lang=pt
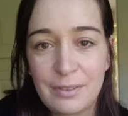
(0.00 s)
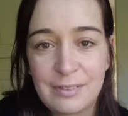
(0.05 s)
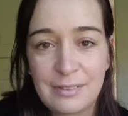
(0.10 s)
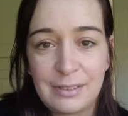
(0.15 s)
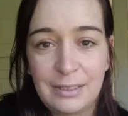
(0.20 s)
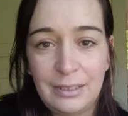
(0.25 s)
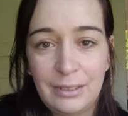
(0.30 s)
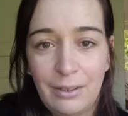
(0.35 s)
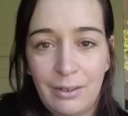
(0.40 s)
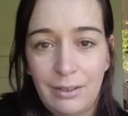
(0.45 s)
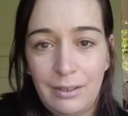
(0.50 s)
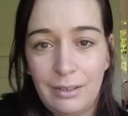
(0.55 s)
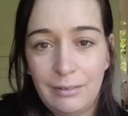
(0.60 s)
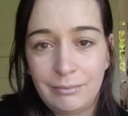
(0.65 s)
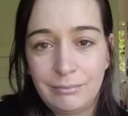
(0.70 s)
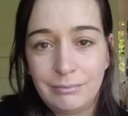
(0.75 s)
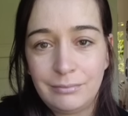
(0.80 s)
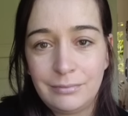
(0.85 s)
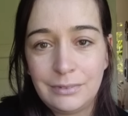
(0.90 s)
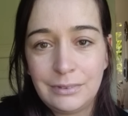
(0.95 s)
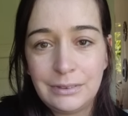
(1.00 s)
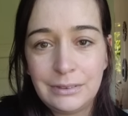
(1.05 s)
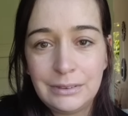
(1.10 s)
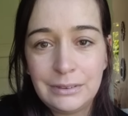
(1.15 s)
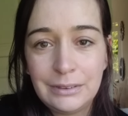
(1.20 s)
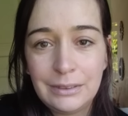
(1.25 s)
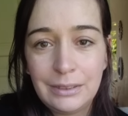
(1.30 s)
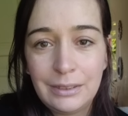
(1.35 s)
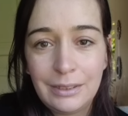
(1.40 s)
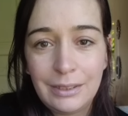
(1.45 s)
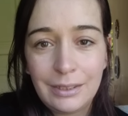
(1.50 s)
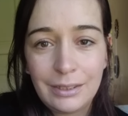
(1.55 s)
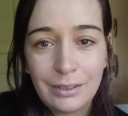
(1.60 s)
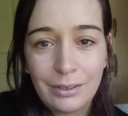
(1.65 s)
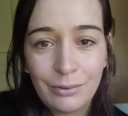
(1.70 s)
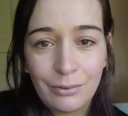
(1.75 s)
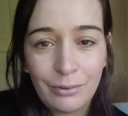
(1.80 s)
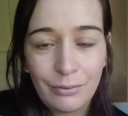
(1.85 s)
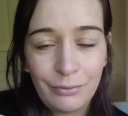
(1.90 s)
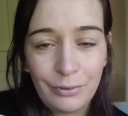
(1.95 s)
assim, olha.
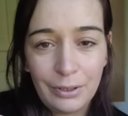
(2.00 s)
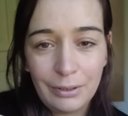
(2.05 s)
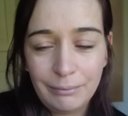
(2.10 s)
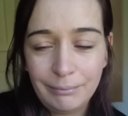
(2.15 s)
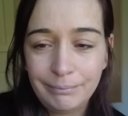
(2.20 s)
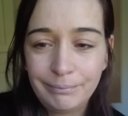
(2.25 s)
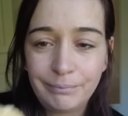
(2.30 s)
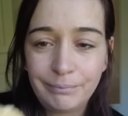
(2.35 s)
Estão a ver?